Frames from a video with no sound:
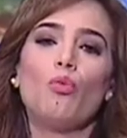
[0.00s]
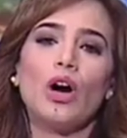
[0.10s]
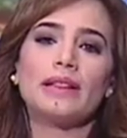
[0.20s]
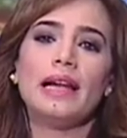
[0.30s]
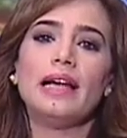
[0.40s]

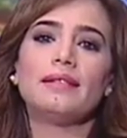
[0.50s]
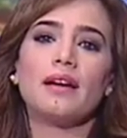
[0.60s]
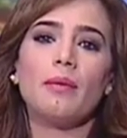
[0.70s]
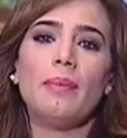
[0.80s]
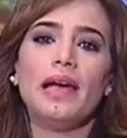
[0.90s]
معدلات
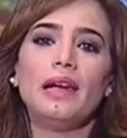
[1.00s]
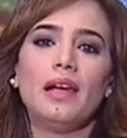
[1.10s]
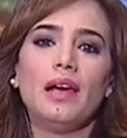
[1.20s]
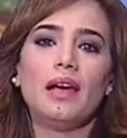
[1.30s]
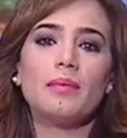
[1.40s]
اقبال
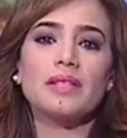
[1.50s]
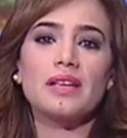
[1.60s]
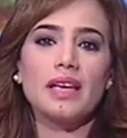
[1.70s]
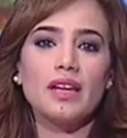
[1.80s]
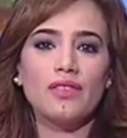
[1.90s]
آه،
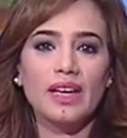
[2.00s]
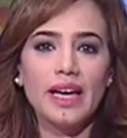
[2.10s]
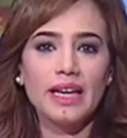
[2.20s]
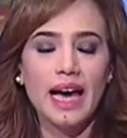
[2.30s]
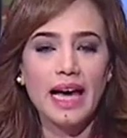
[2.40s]
المصريين في
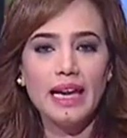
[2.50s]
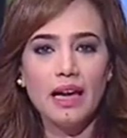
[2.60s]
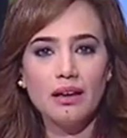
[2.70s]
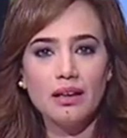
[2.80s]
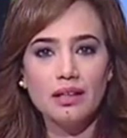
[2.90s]
الخارج
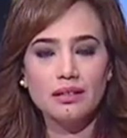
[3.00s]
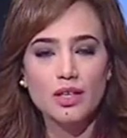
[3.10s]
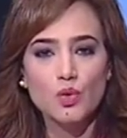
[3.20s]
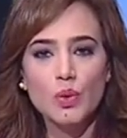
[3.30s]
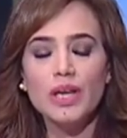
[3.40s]
على آه،
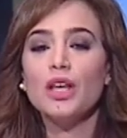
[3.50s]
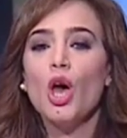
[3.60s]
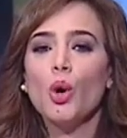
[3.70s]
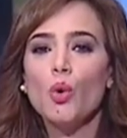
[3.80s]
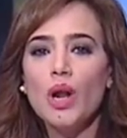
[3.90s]
التصويت
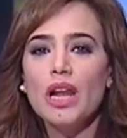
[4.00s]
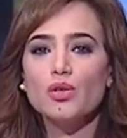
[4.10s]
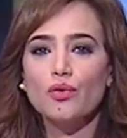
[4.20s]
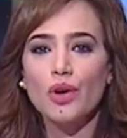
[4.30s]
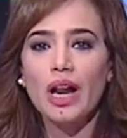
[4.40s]

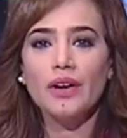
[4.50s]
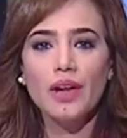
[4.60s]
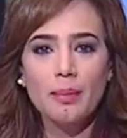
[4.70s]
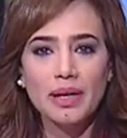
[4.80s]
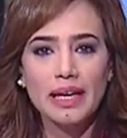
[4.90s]
كل
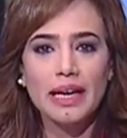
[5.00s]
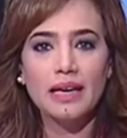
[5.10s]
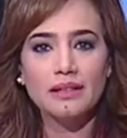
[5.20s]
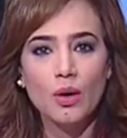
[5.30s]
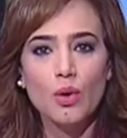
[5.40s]
سفرائنا من
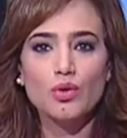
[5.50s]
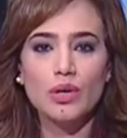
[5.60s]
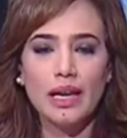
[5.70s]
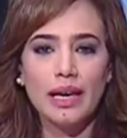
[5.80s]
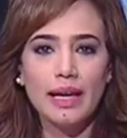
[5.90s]
خلال
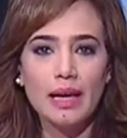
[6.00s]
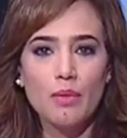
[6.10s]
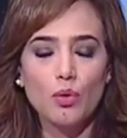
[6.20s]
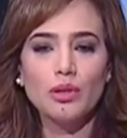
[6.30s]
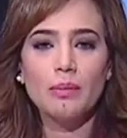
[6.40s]
التواصل اللي
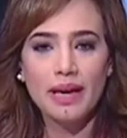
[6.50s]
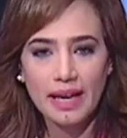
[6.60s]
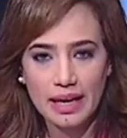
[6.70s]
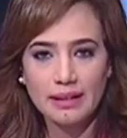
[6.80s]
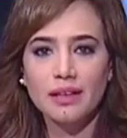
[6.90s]
كان موجود
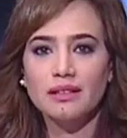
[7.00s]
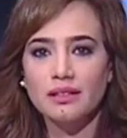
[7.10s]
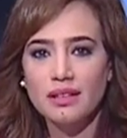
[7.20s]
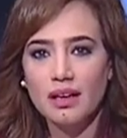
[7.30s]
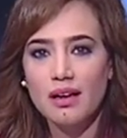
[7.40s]
امبارح كان عندنا
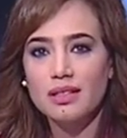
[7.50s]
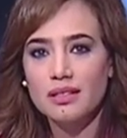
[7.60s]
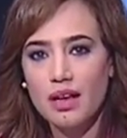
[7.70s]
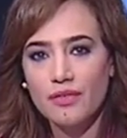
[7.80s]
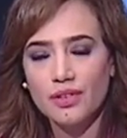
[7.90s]
تغطيه
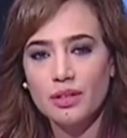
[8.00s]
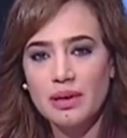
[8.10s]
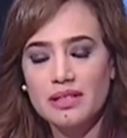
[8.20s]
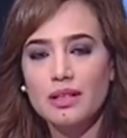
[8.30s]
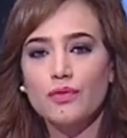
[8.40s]
خاصه في
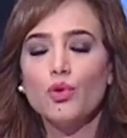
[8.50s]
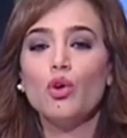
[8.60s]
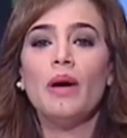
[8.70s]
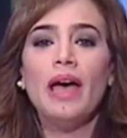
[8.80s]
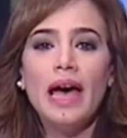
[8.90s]
مصر في
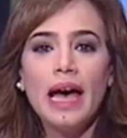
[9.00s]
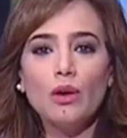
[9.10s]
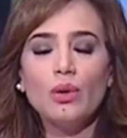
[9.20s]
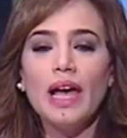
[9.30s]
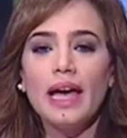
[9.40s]
يوم
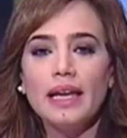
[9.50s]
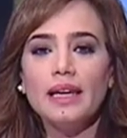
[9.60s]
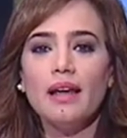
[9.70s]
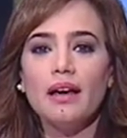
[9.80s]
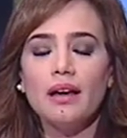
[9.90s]
قالوا لنا
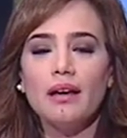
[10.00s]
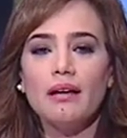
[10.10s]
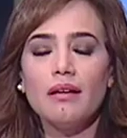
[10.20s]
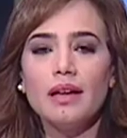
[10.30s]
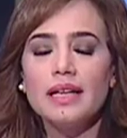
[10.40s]

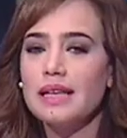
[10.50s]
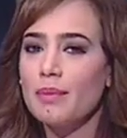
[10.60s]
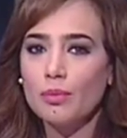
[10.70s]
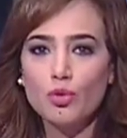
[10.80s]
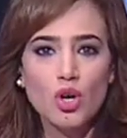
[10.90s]
ان
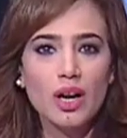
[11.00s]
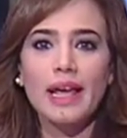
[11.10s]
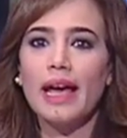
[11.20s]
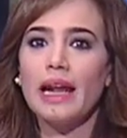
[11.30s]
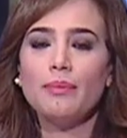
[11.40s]
نسب
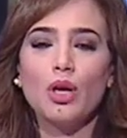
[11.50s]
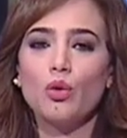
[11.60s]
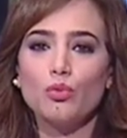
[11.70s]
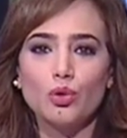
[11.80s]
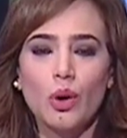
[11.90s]
المشاركه لم
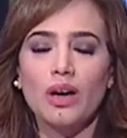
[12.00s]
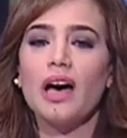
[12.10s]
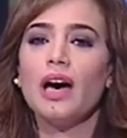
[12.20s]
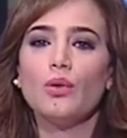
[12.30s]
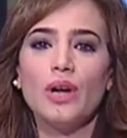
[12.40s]
تكن
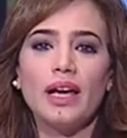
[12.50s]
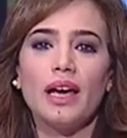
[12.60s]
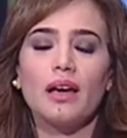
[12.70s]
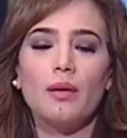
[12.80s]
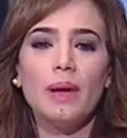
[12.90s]
متوقعه هناك
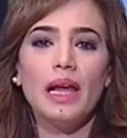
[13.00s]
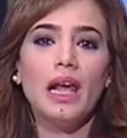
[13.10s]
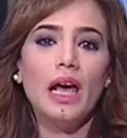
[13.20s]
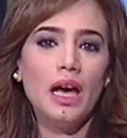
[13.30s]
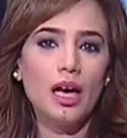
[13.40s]

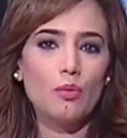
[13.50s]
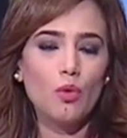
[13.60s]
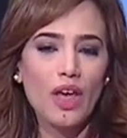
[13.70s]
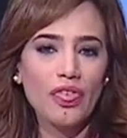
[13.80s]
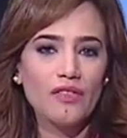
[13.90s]
اقبال
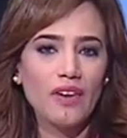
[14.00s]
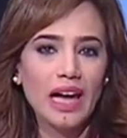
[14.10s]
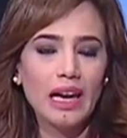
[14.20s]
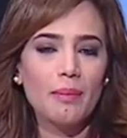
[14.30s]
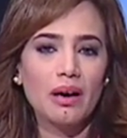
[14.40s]
مكثف
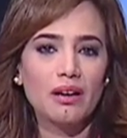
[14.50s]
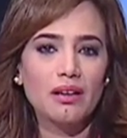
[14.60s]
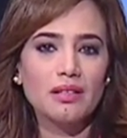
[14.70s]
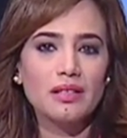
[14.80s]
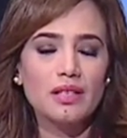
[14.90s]
على
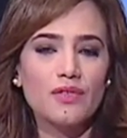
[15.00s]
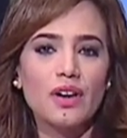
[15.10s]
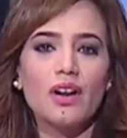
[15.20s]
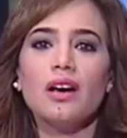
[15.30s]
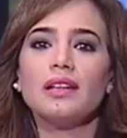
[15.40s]
مقرات
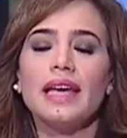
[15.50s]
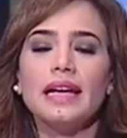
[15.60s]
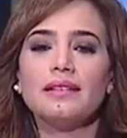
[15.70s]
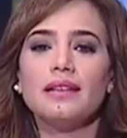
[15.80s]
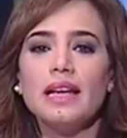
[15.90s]
السفارات
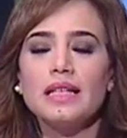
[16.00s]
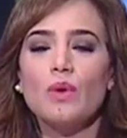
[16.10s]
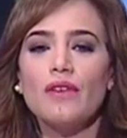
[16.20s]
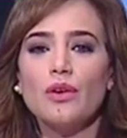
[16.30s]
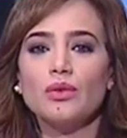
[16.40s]
كانت
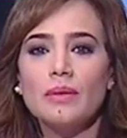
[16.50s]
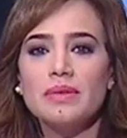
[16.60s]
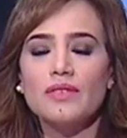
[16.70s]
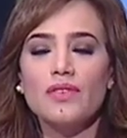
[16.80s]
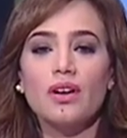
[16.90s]
الناس واقفه قدام
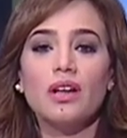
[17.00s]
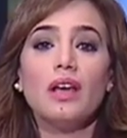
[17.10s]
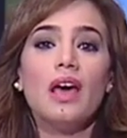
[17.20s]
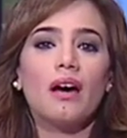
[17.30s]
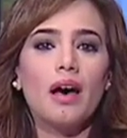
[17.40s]
السفارات
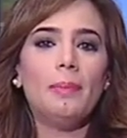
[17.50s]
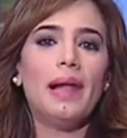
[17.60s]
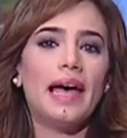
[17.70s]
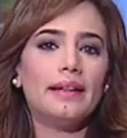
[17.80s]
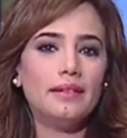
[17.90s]

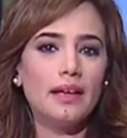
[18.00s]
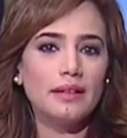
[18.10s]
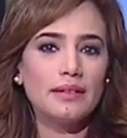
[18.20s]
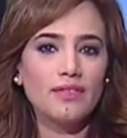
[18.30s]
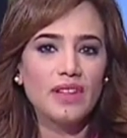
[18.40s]
قبل ان
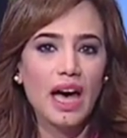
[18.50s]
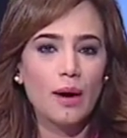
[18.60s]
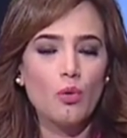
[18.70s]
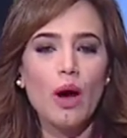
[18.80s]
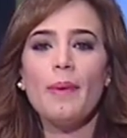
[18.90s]

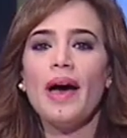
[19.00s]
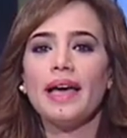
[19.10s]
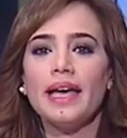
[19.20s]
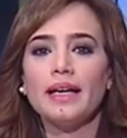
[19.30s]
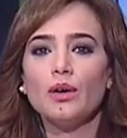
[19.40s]
تفتح
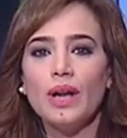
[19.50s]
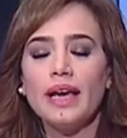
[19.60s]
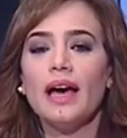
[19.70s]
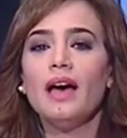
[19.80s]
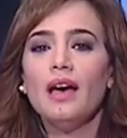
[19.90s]
ابوابها كان
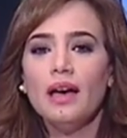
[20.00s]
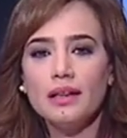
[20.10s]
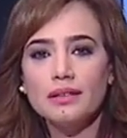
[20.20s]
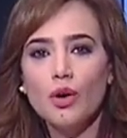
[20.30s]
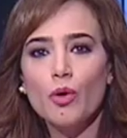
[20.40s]
هناك
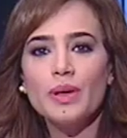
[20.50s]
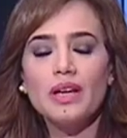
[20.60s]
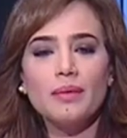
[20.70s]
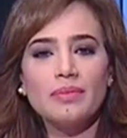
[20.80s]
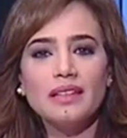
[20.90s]

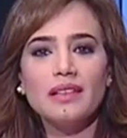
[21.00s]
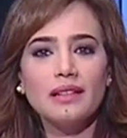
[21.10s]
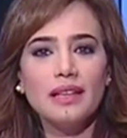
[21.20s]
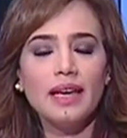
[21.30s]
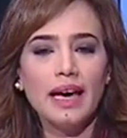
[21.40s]
طوابير
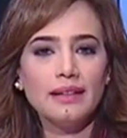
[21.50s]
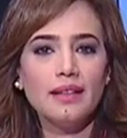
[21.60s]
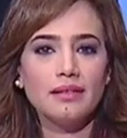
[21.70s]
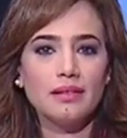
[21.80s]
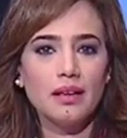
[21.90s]
امتدت لي
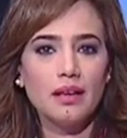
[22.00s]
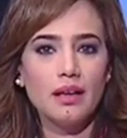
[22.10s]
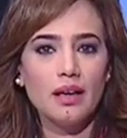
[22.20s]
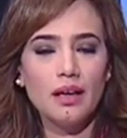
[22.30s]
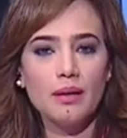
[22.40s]
عدة
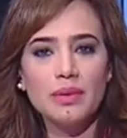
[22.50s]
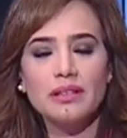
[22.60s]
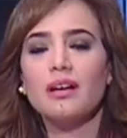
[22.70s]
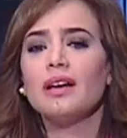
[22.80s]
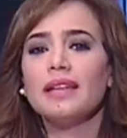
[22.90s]
آه، آه،
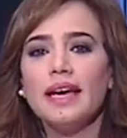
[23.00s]
مترات